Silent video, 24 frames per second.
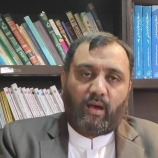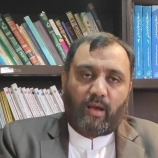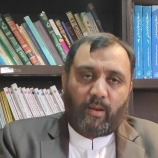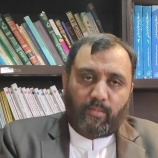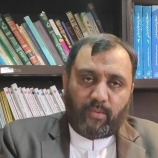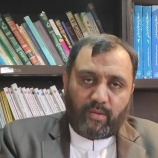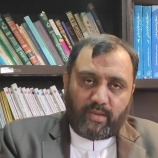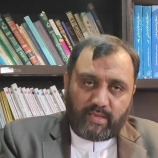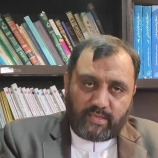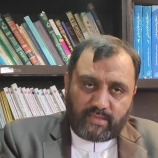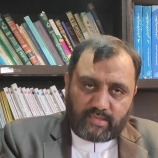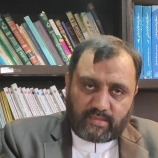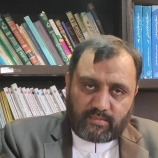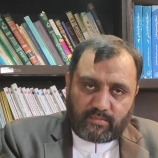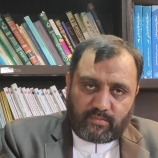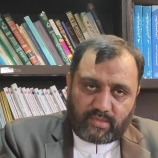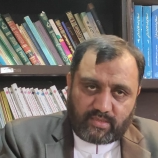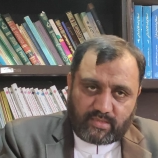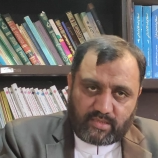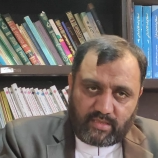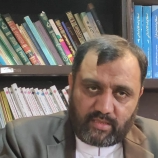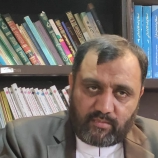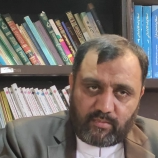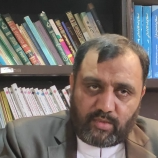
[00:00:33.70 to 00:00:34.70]
अब इस
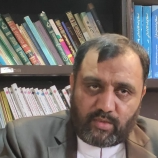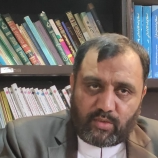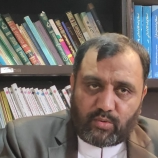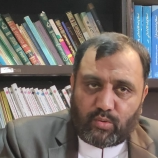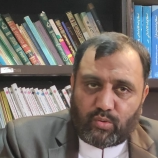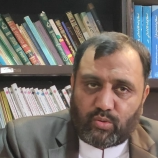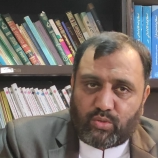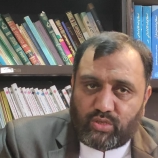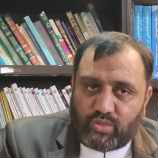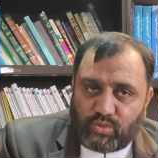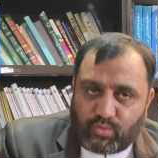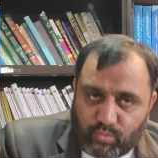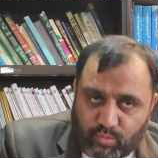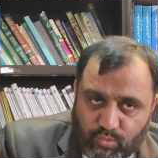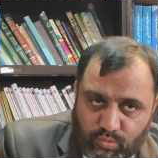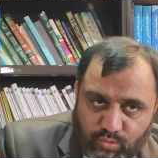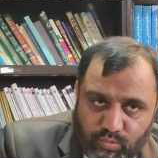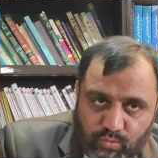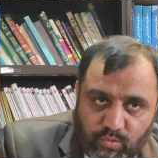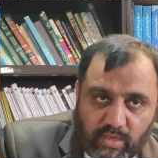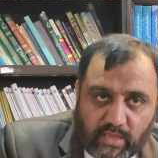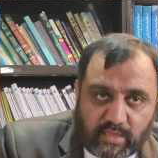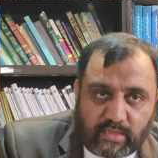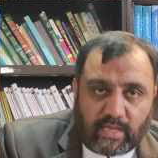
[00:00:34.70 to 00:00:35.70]
मसले में कुछ यूँ
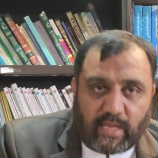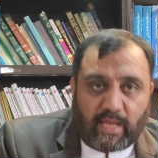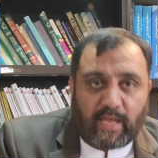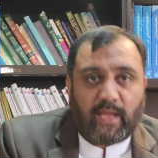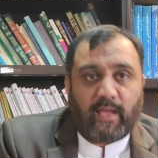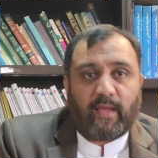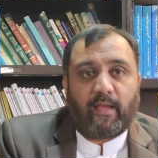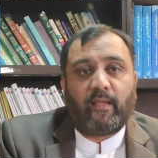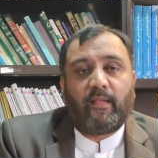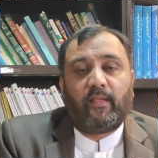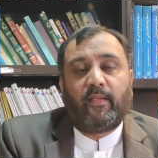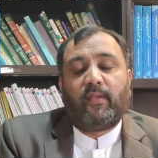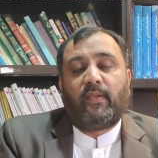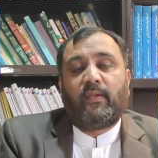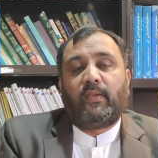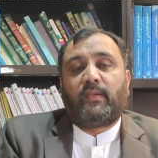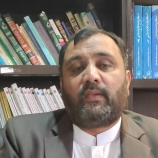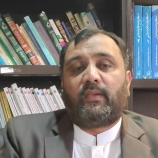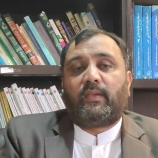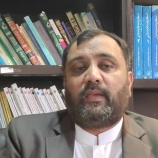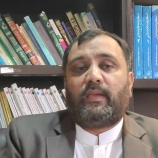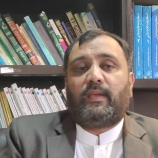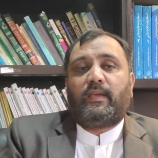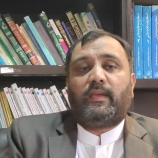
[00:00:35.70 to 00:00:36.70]
सूरत है
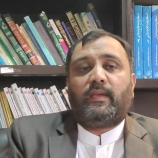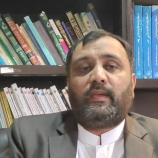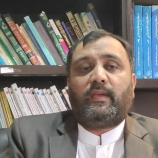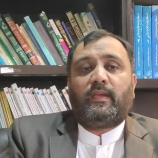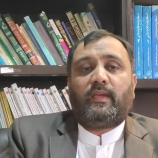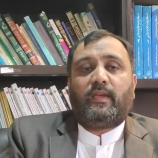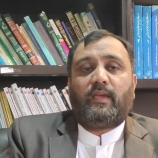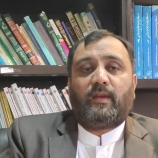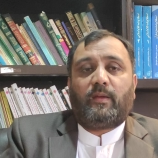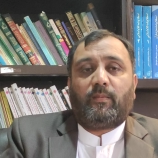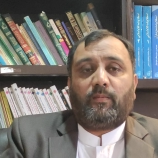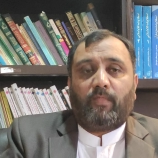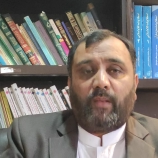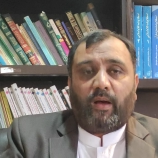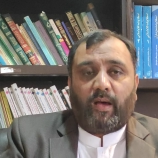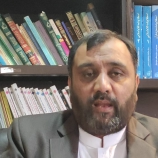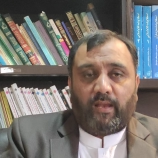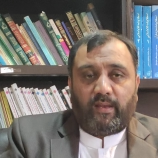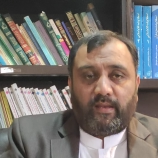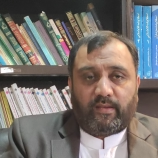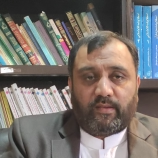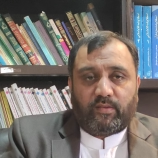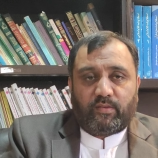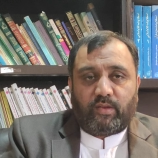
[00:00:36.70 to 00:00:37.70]
कि एक
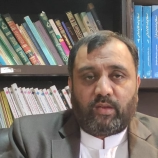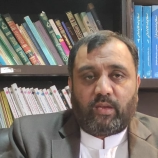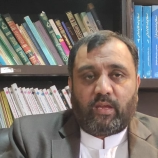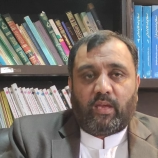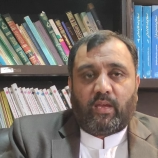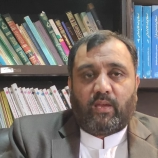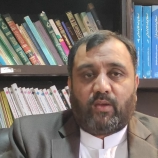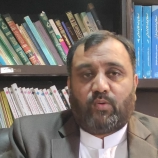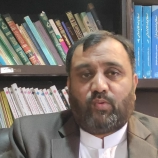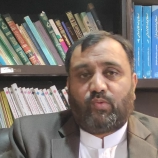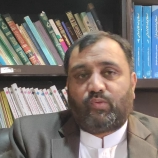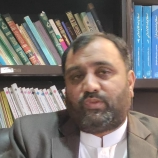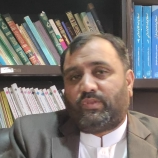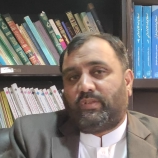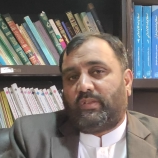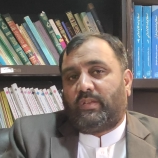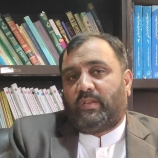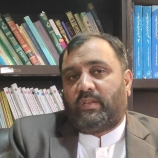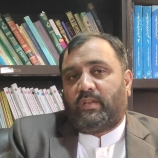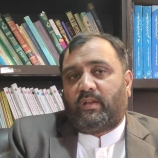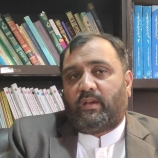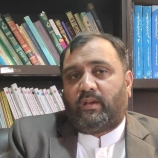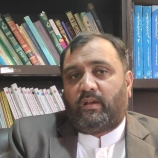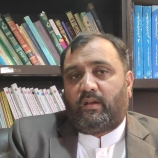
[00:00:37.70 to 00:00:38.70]
मालिक जो है
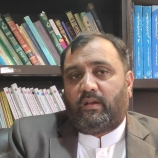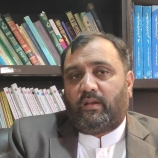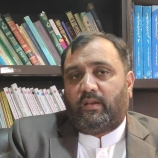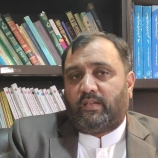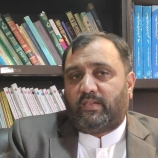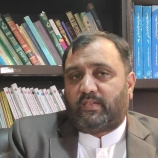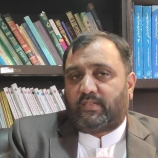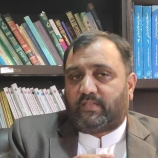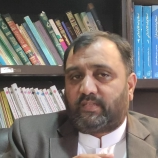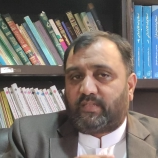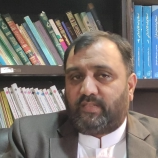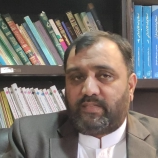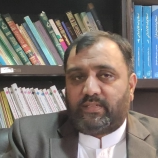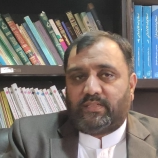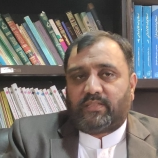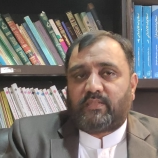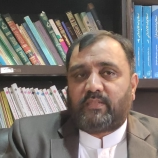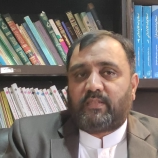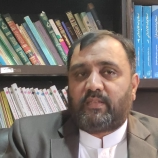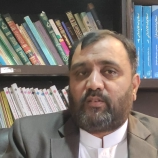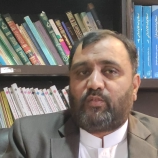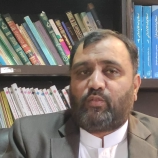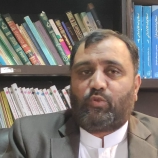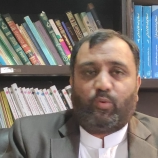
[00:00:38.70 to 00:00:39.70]
उसने इस चीज़
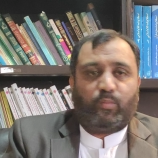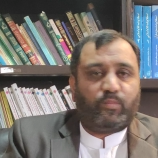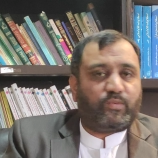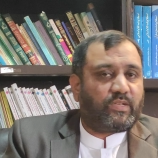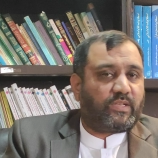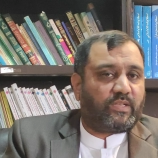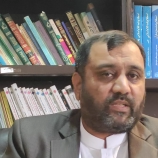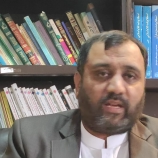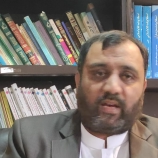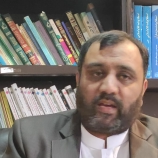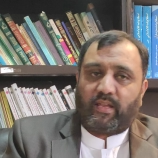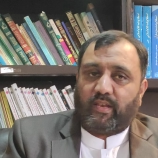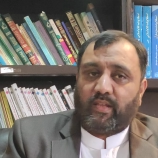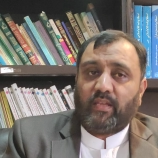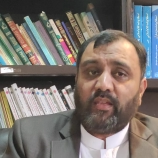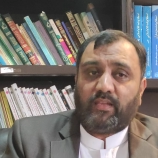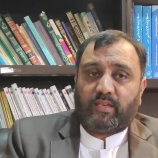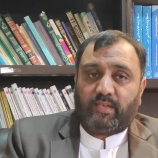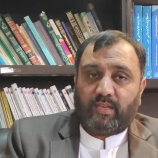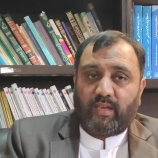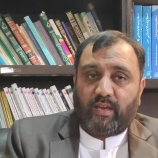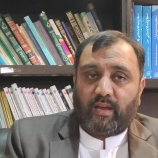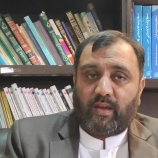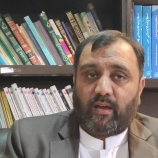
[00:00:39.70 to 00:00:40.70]
से खम्स अदा नहीं
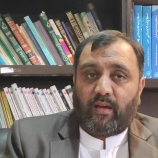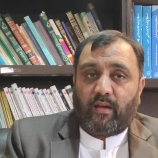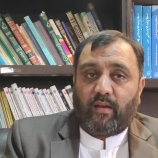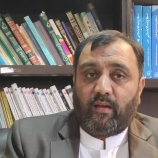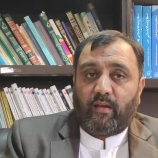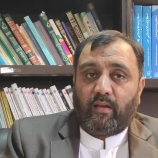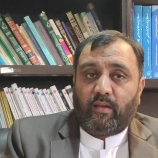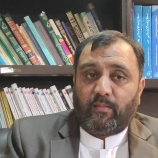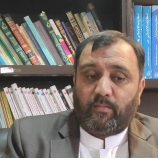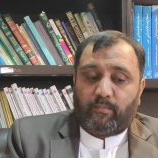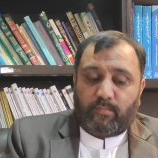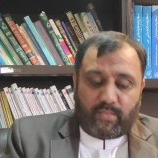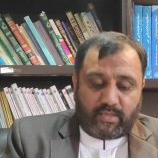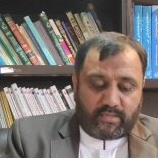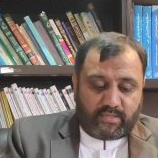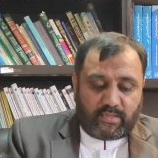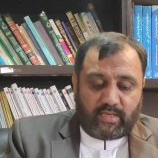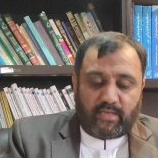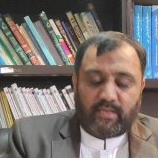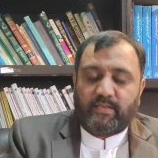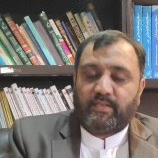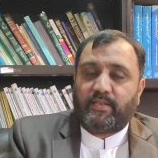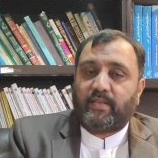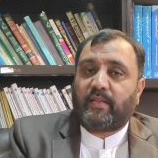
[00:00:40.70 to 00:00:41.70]
किया
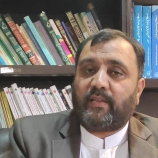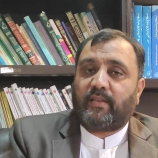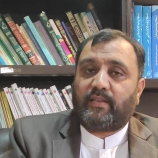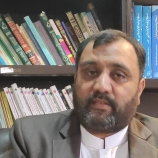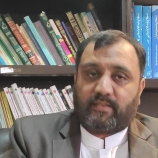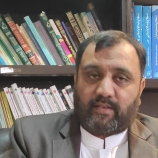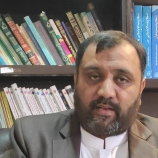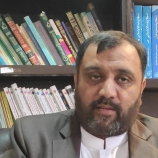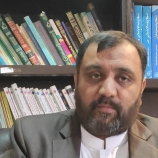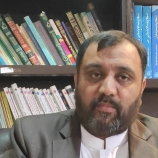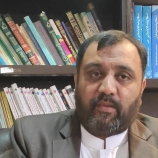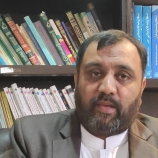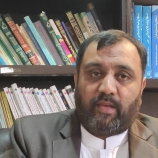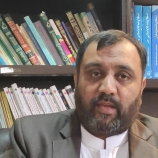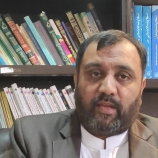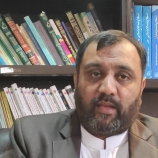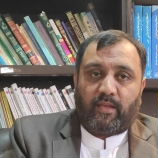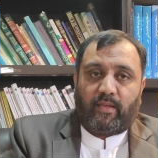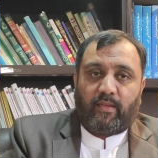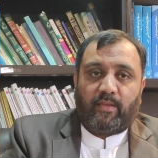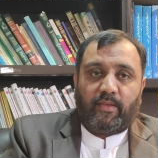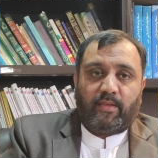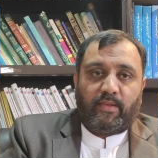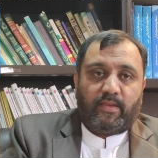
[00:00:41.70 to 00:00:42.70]
मसलन ये किताब है
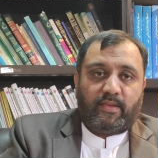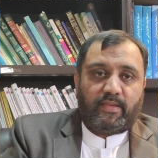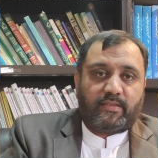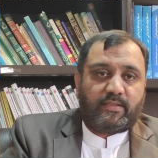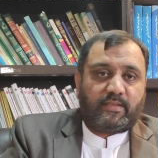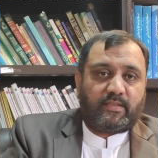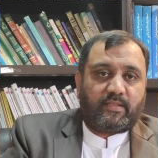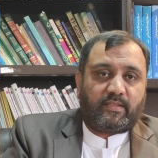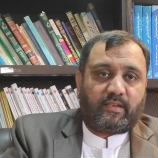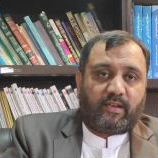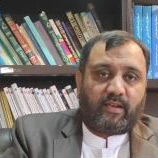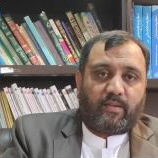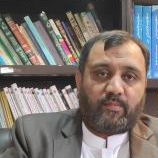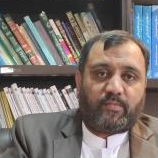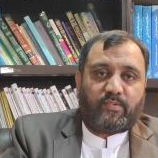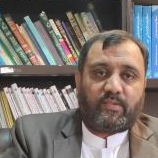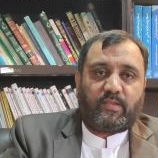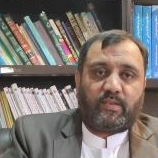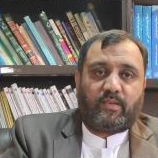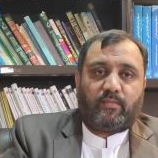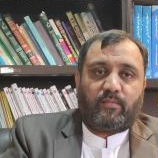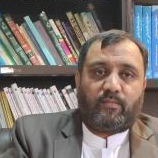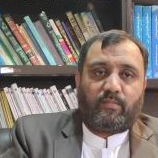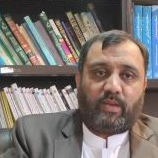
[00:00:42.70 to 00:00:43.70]
इस किताब
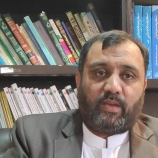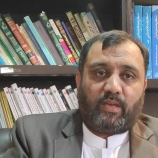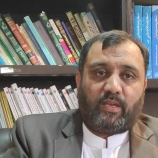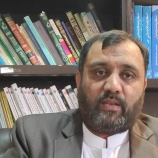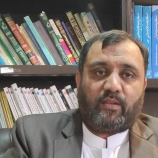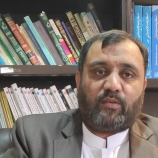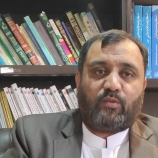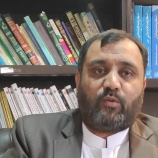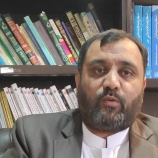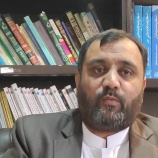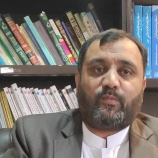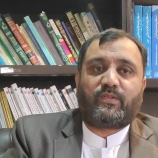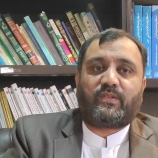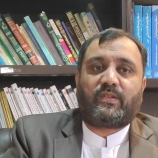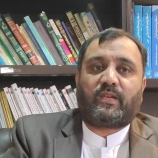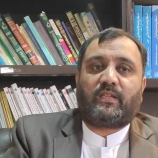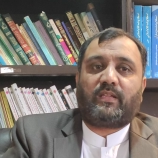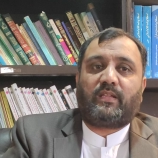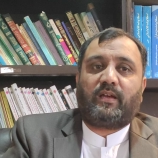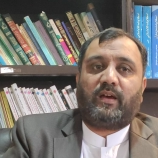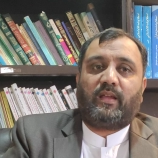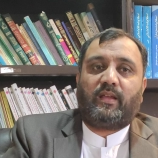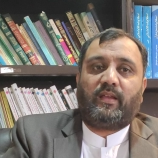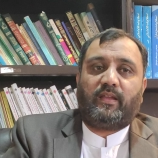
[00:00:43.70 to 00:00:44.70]
से मैंने खम्स
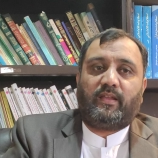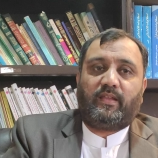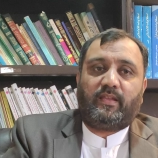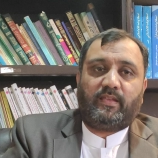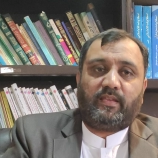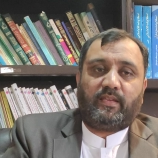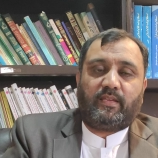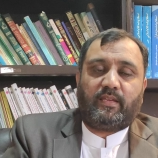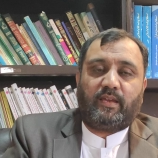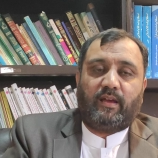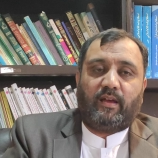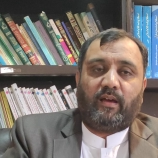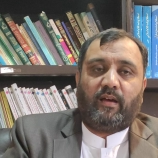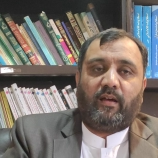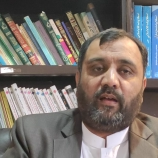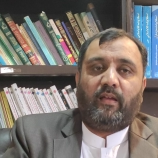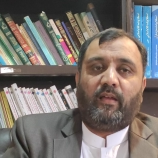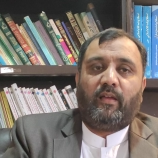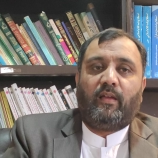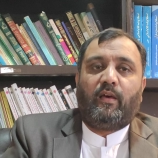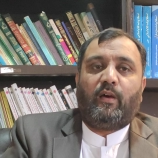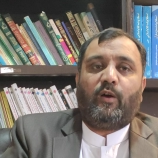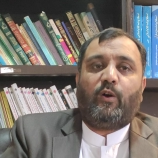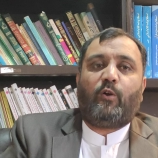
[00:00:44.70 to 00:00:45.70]
अदा नहीं किया
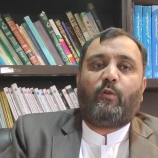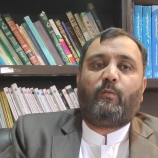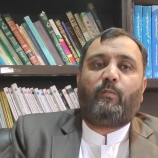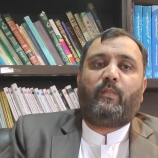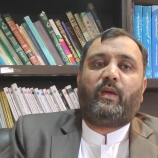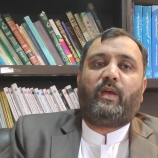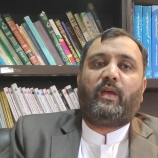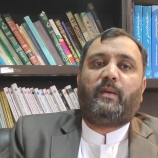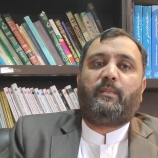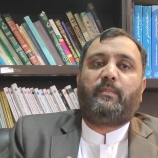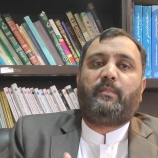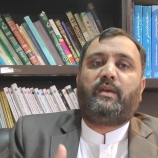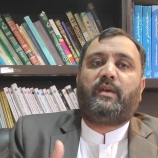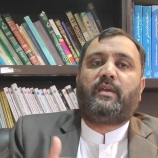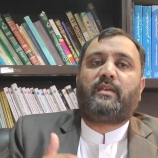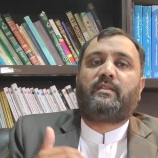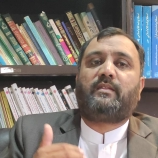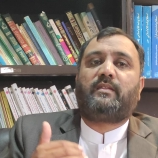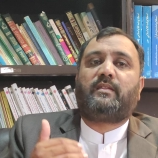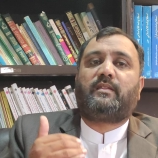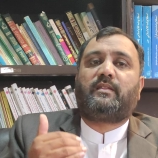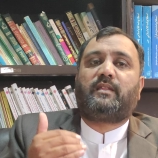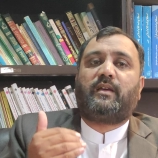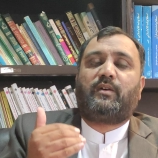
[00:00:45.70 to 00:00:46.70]
और मैं बेच
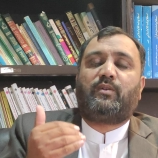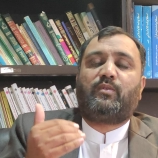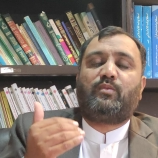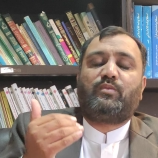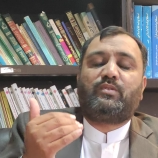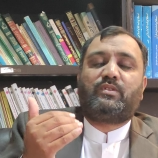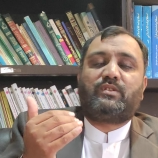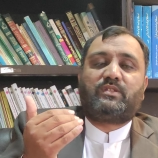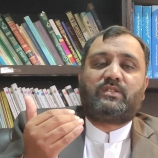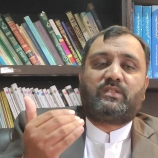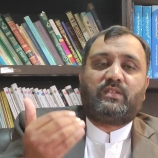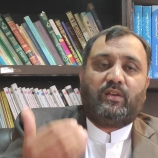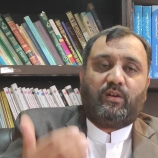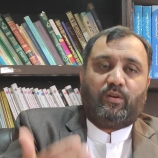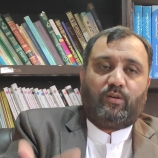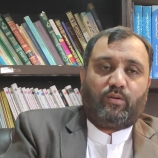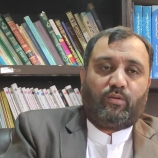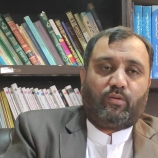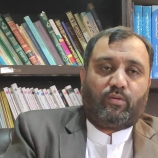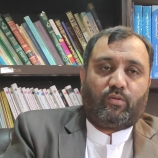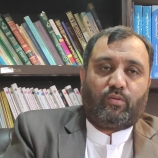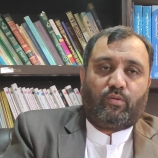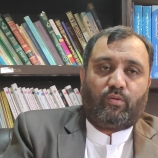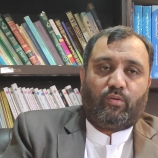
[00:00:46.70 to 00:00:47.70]
देता हूँ किसी
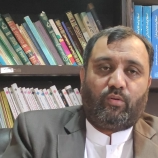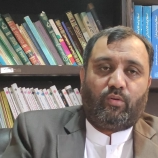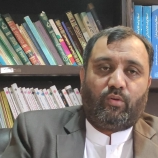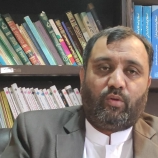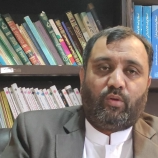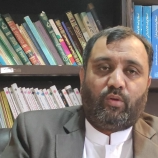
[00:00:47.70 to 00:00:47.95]
और को